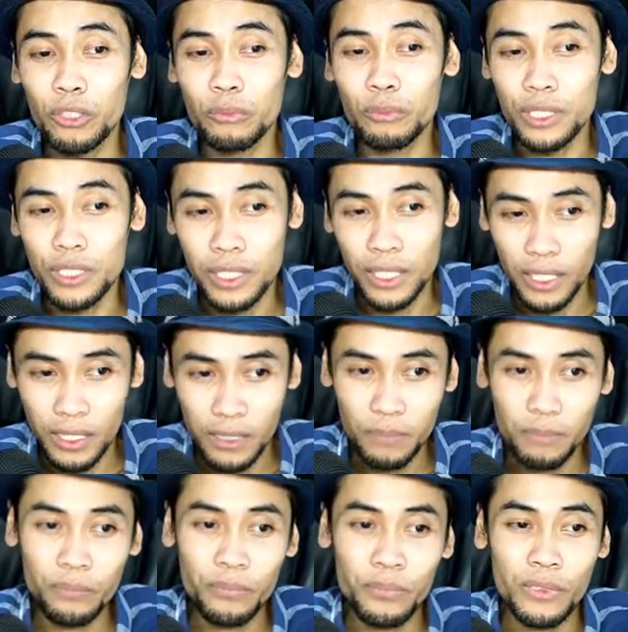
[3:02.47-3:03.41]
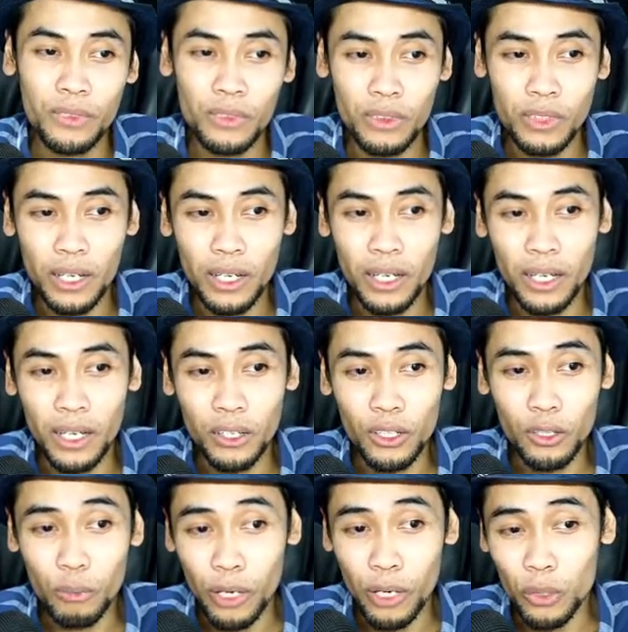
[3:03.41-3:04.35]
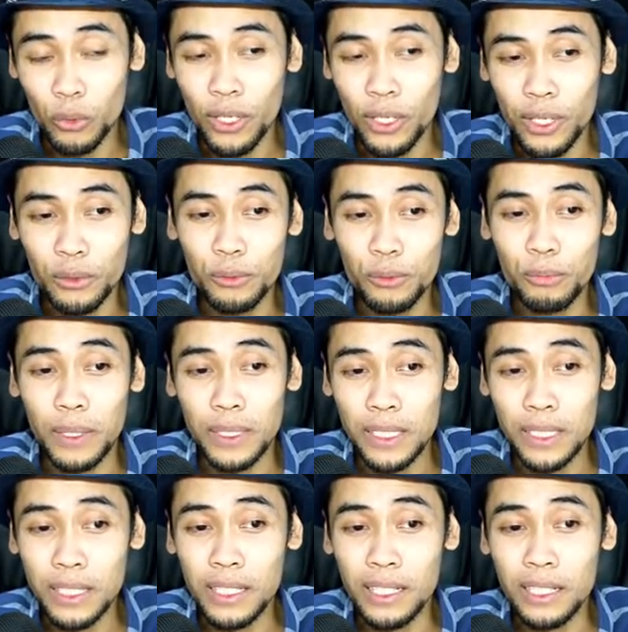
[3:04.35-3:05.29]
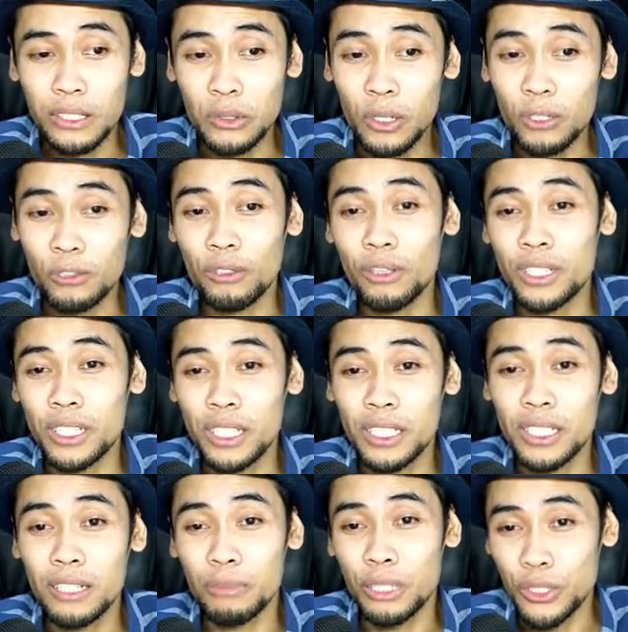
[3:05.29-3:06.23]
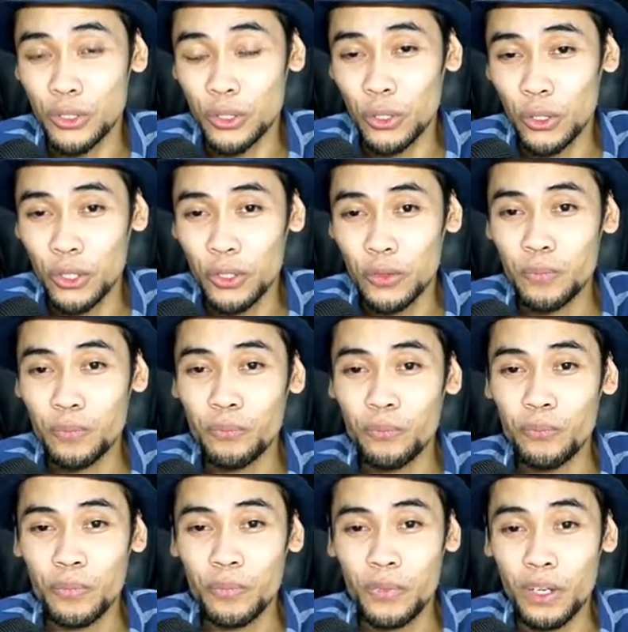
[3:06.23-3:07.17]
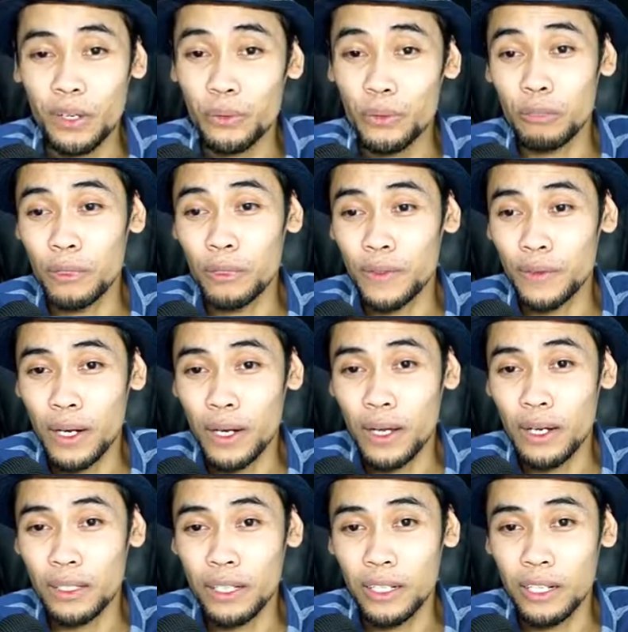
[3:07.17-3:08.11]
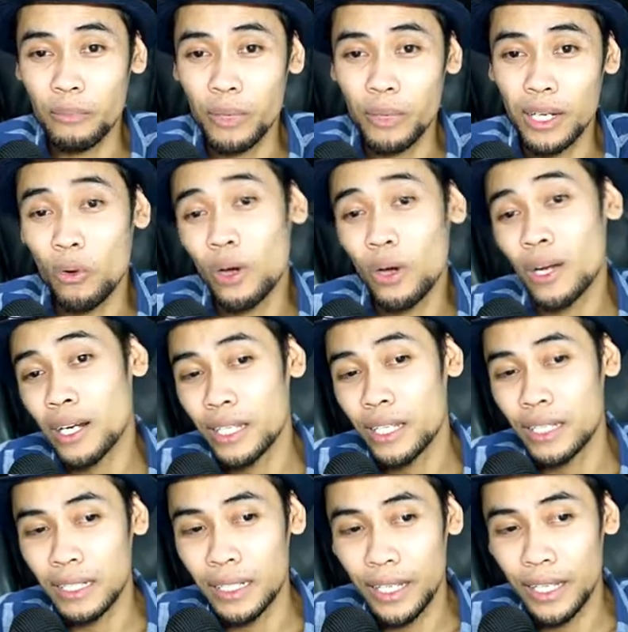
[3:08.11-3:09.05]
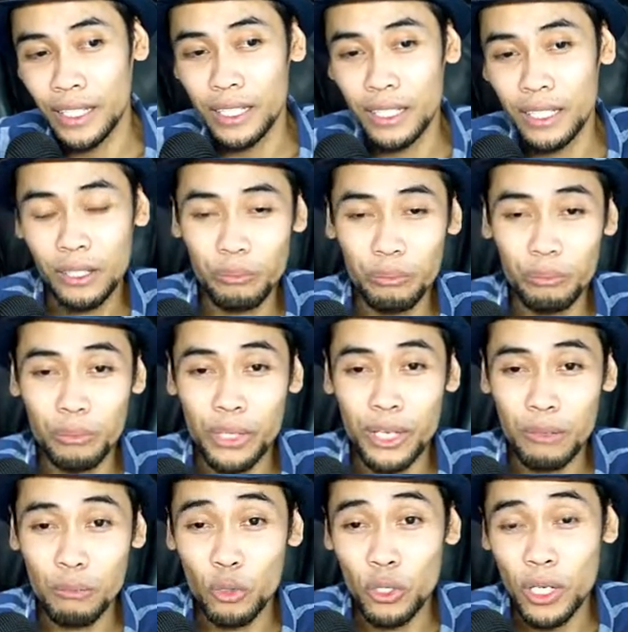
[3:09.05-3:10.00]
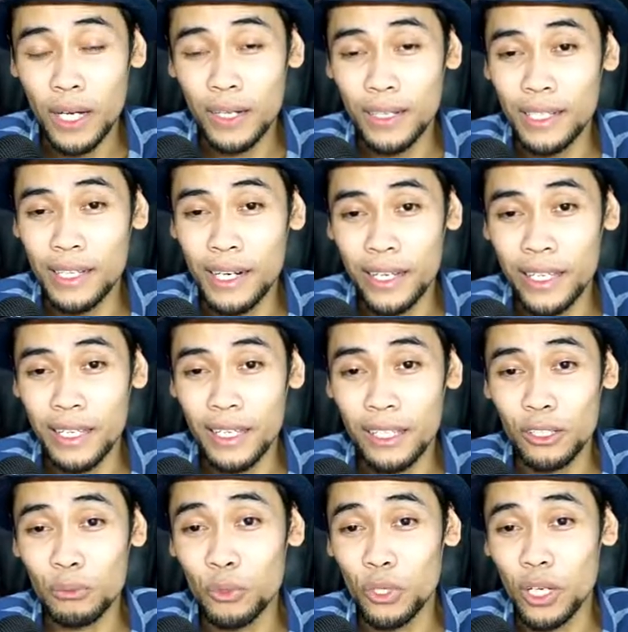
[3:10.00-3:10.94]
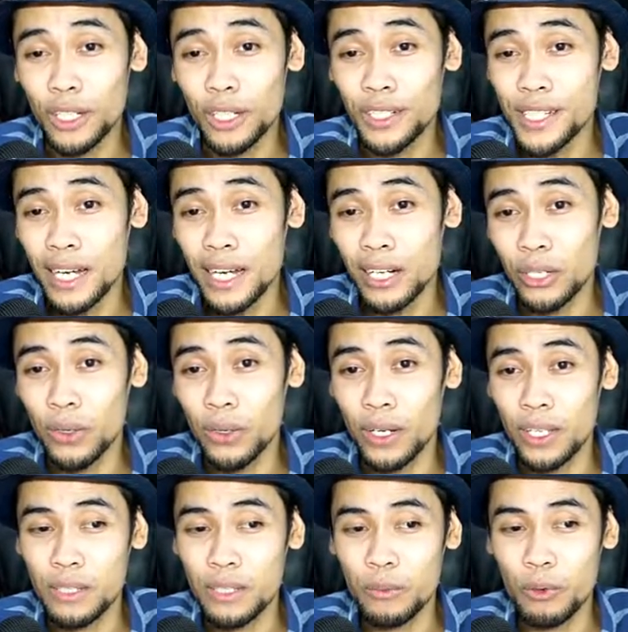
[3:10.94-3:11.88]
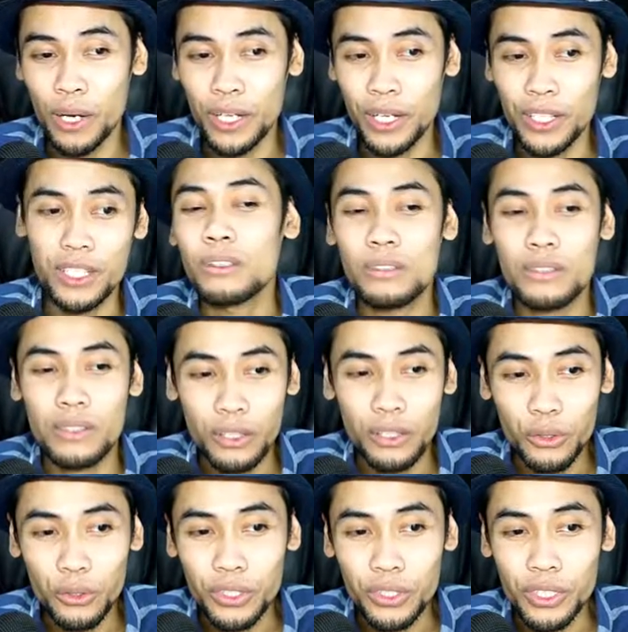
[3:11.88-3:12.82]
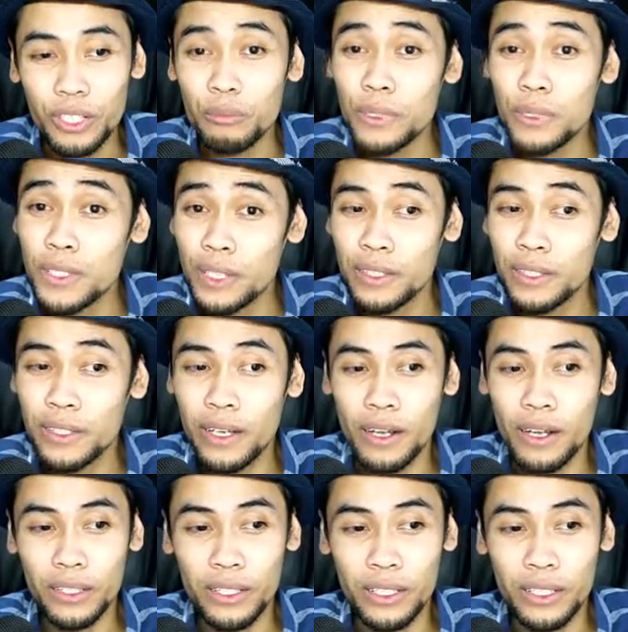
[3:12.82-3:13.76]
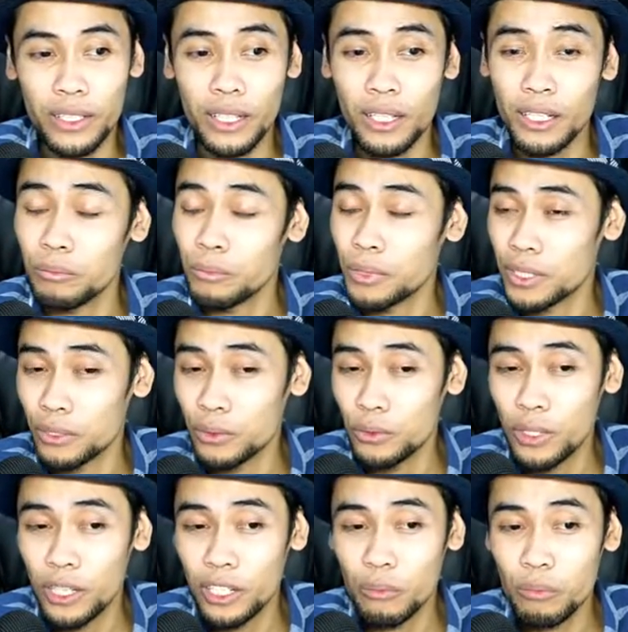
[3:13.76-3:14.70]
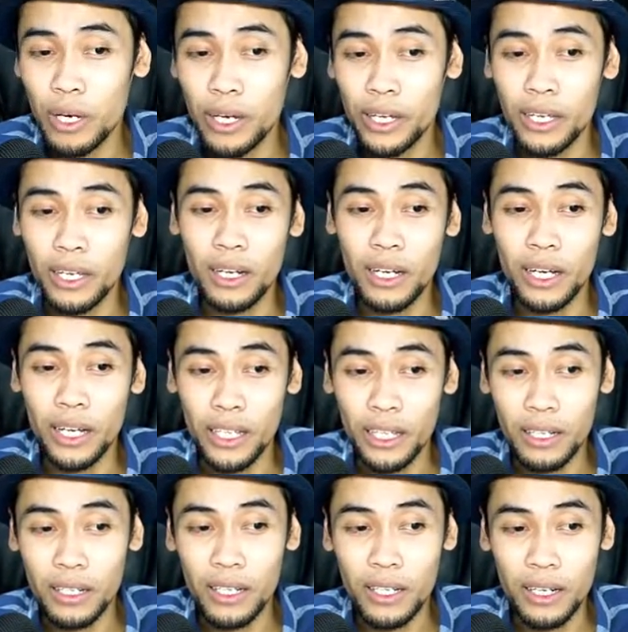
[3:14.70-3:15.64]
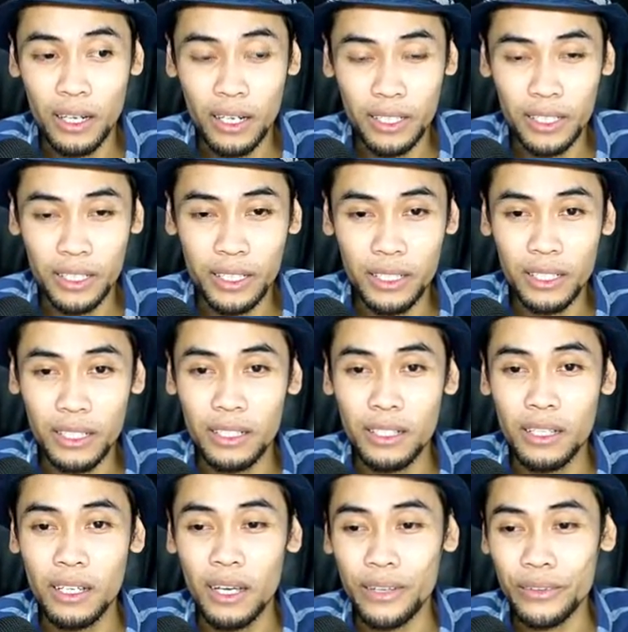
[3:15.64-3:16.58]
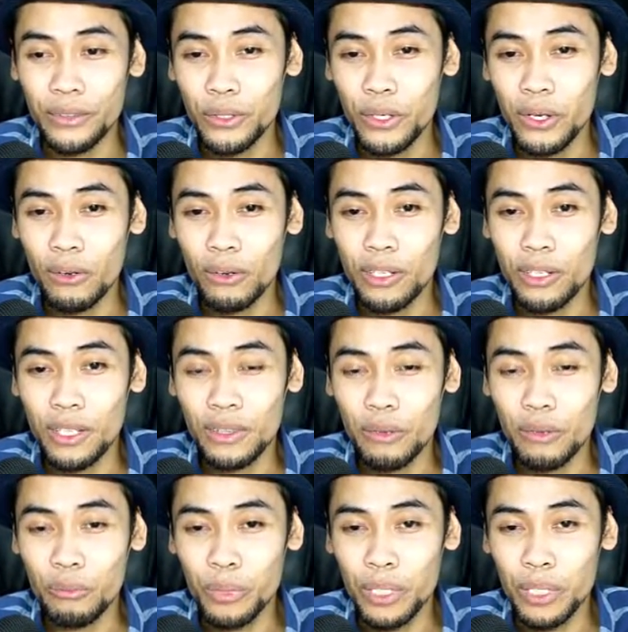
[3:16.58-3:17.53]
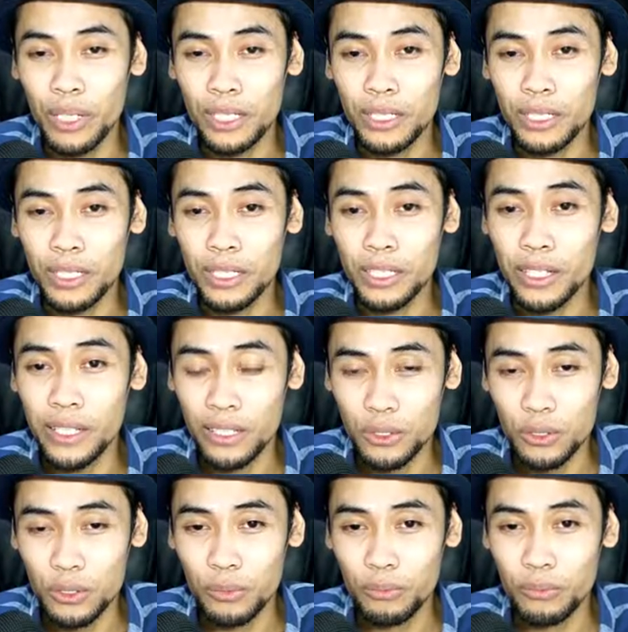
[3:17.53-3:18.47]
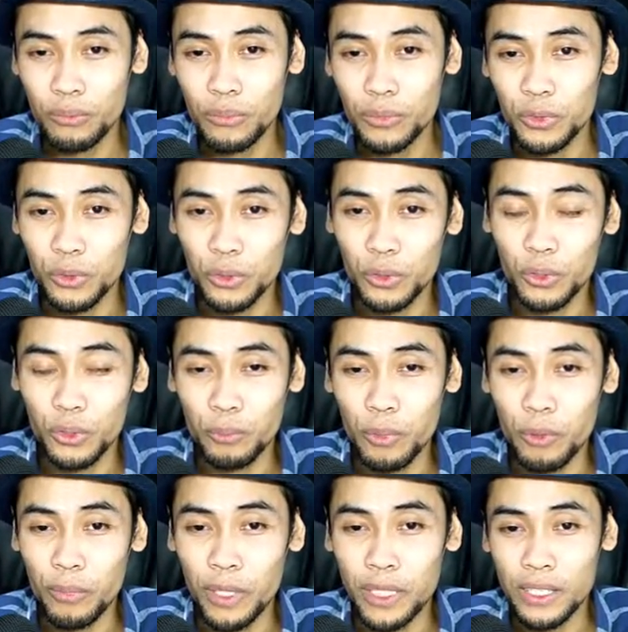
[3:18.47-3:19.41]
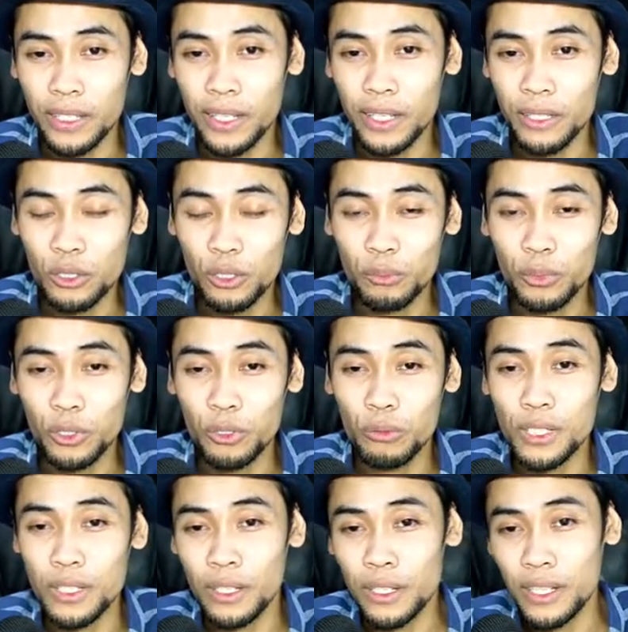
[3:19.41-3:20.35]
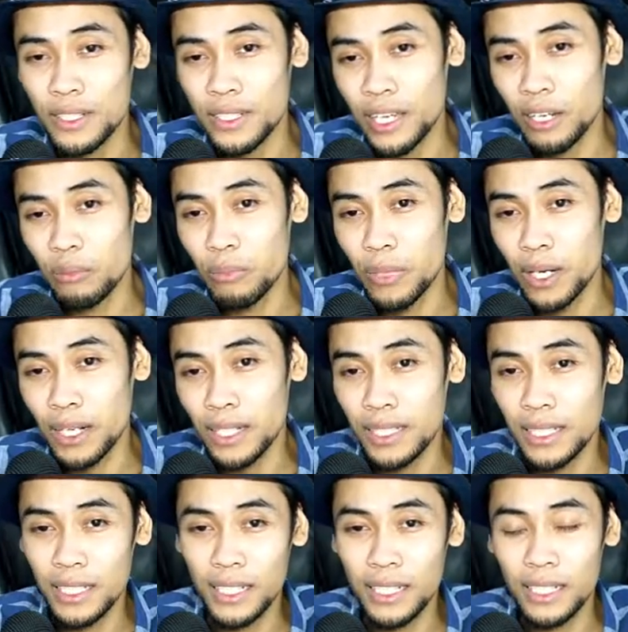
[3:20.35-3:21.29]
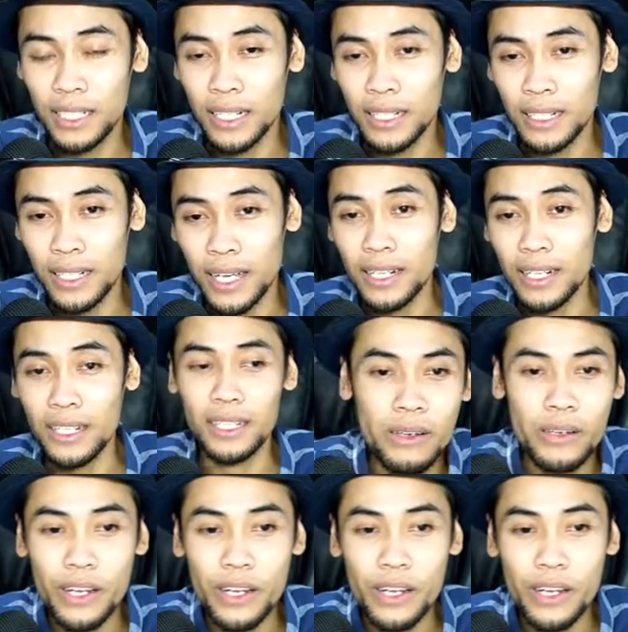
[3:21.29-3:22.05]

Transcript: bisa. Dan nomor dua itu pastikan call to action-nya mencolok atau lebih terang daripada warna yang lainnya biar mudah diraih atau mudah dijangkau oleh si pembaca. Selanjutnya bisa di tengah artikel, bisa juga di bagian akhir dari artikel atau kalau dia tampilannya di desktop untuk pembaca desktop itu bisa di sidebar kiri dan kanan.